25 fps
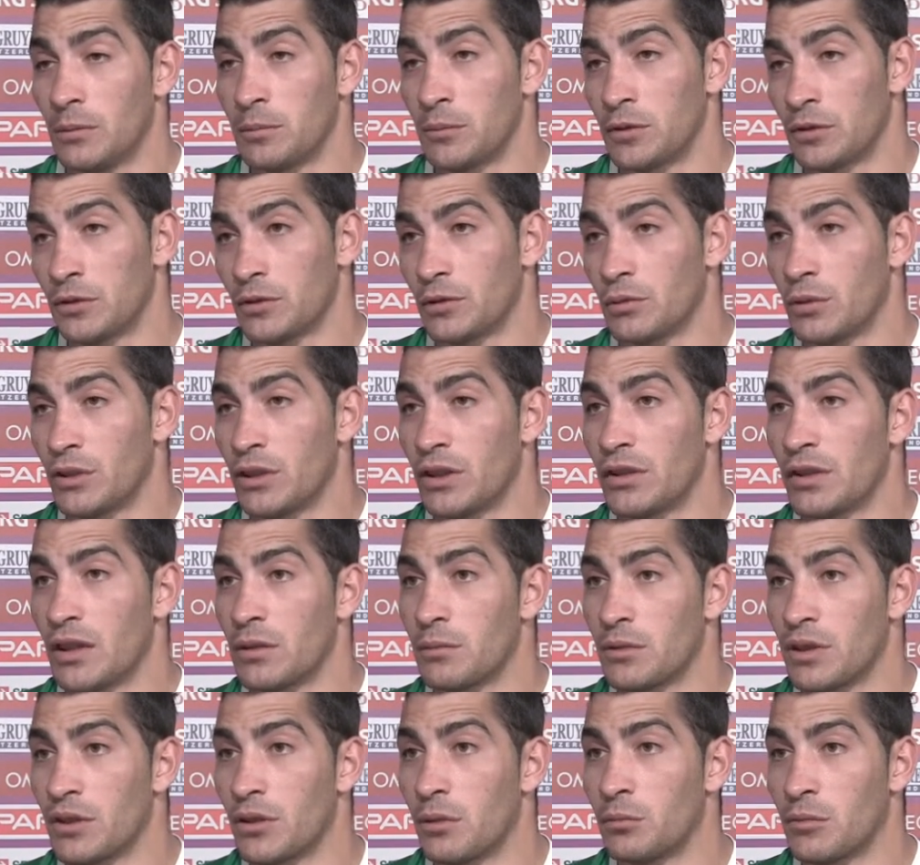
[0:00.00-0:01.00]
mas quando
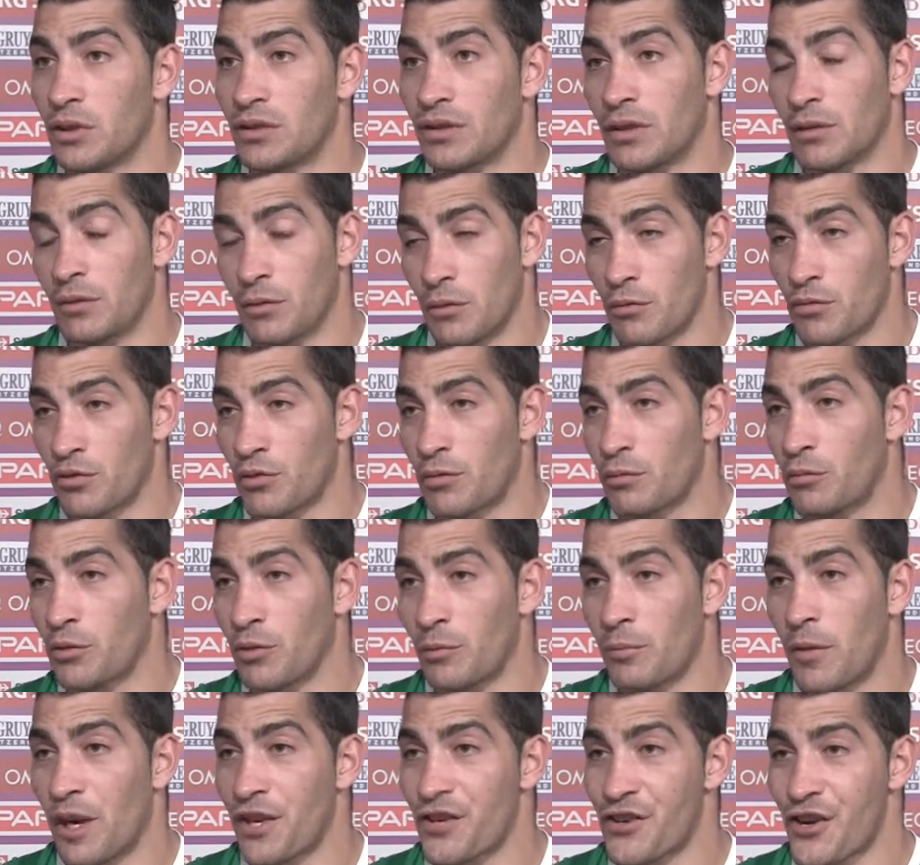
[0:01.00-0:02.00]
entramos em competição vamos com
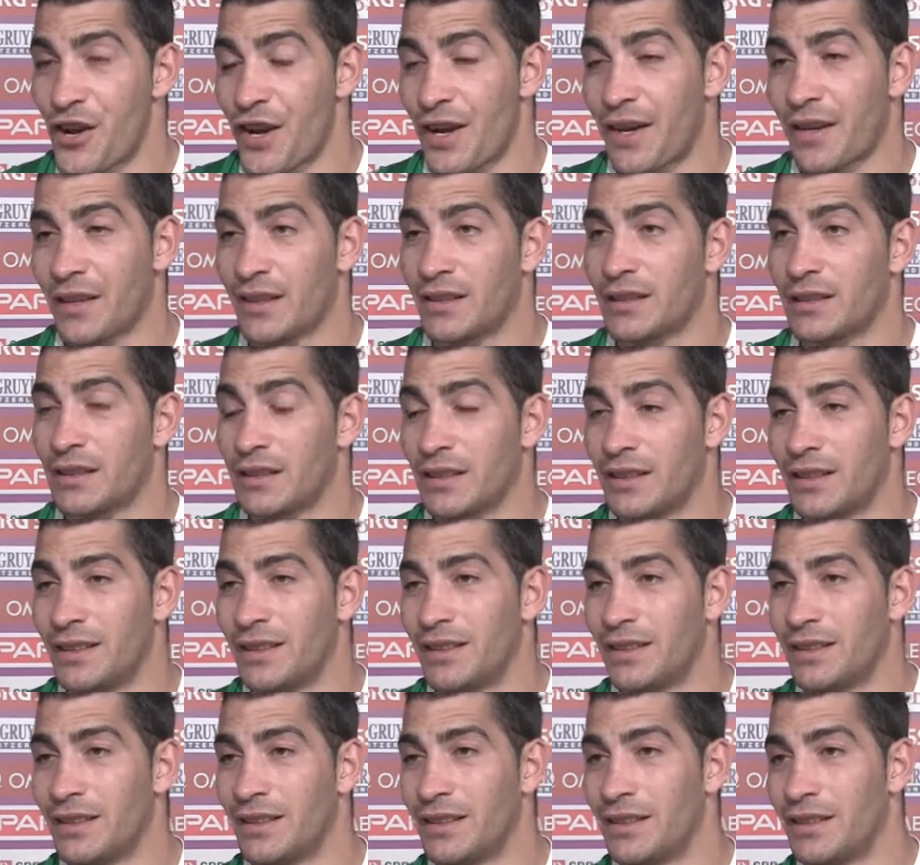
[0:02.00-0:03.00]
muito mais garra
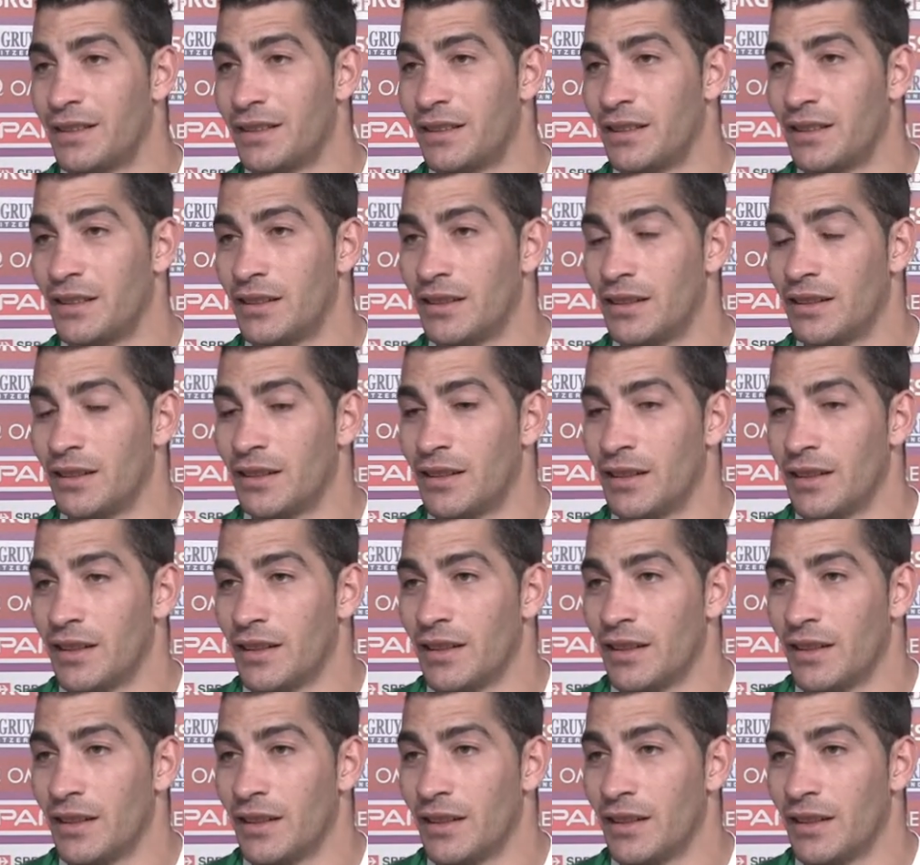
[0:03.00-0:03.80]
e